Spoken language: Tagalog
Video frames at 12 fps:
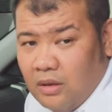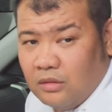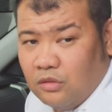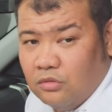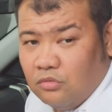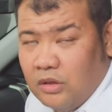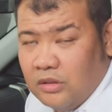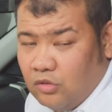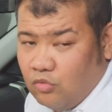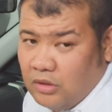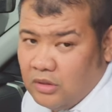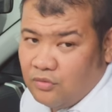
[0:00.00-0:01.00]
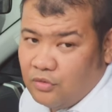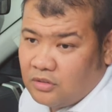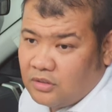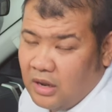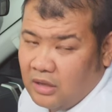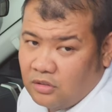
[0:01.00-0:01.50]
itong
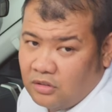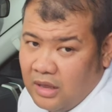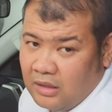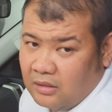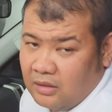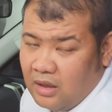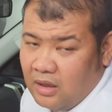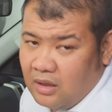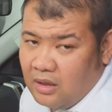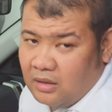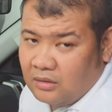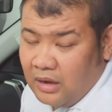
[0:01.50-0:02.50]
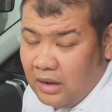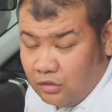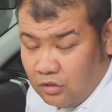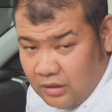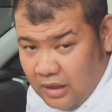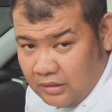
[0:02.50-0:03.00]
2024 Triton at uh,
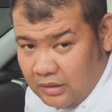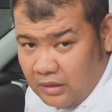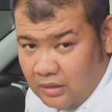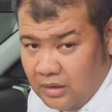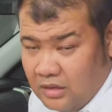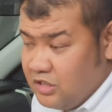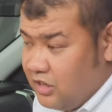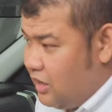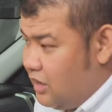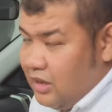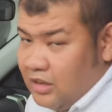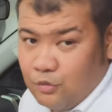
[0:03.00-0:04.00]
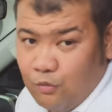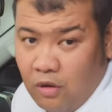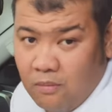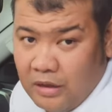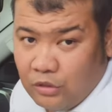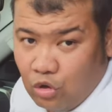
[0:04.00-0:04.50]
Triton natin na GLX
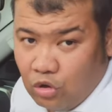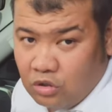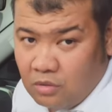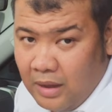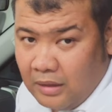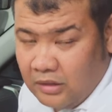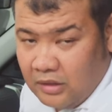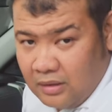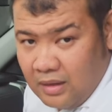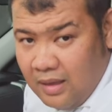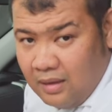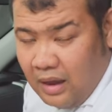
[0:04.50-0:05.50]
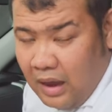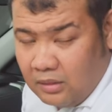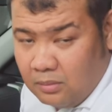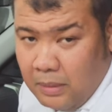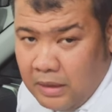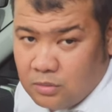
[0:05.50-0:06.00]
4x2 automatic,
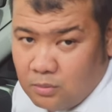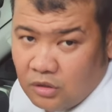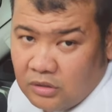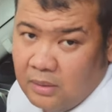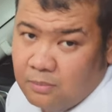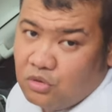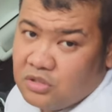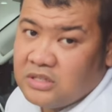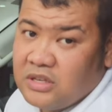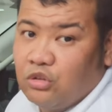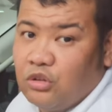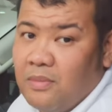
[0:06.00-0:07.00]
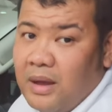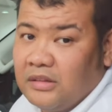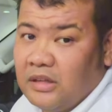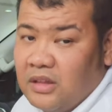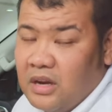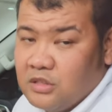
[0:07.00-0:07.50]
kahit base model po siya sa
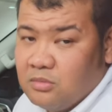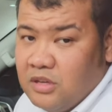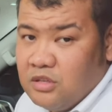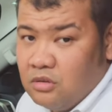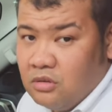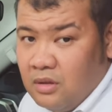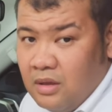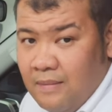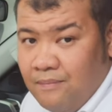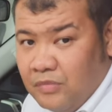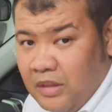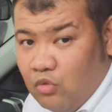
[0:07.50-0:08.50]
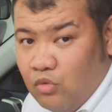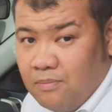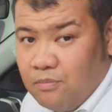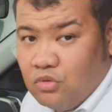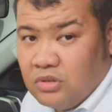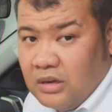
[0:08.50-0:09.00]
automatic transmission,
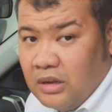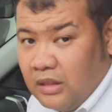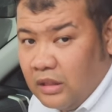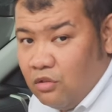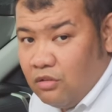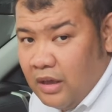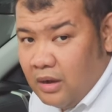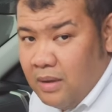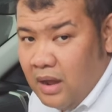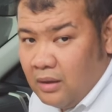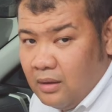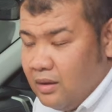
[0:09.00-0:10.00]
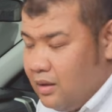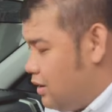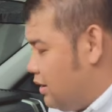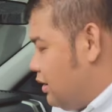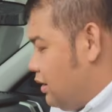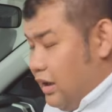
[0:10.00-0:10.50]
equipped po siya ng tatlong airbag.
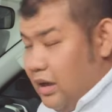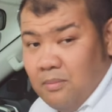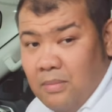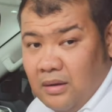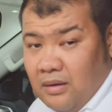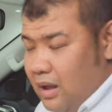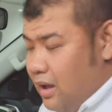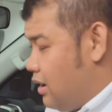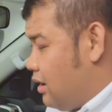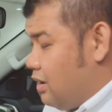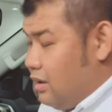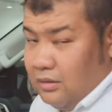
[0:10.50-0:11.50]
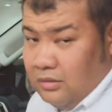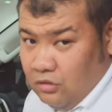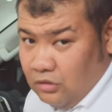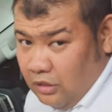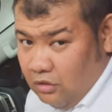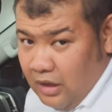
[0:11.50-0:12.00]
Airbag na,
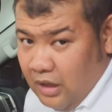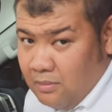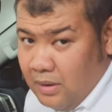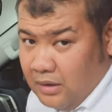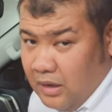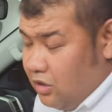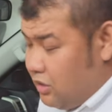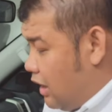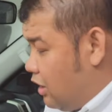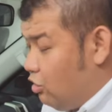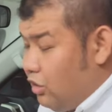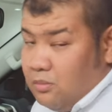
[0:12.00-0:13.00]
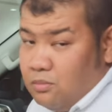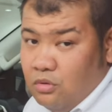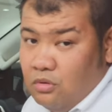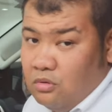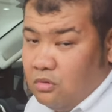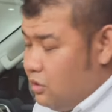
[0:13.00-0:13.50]
yung tatlong airbag na yan, nakalocate
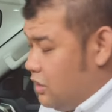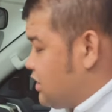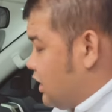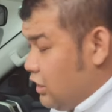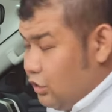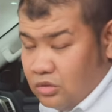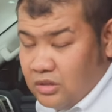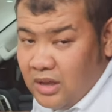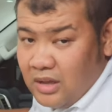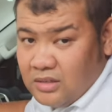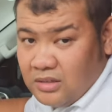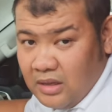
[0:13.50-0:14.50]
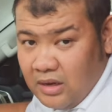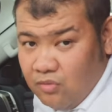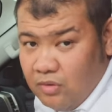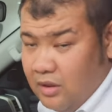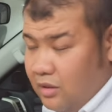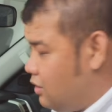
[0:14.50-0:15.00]
po yung isa dito sa steering
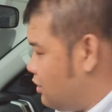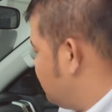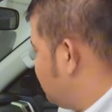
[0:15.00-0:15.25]
wheel,